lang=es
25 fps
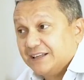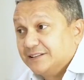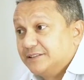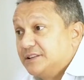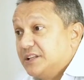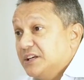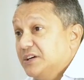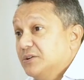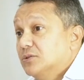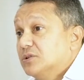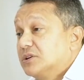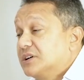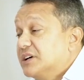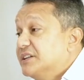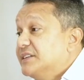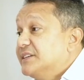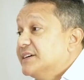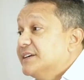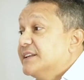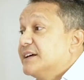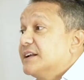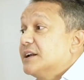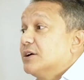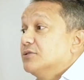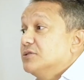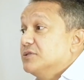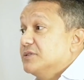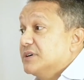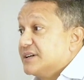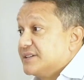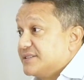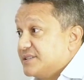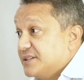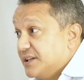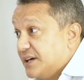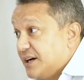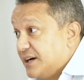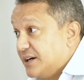de las indiferencias
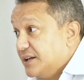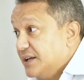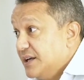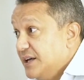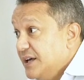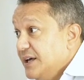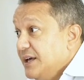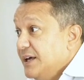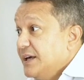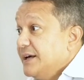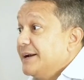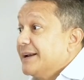también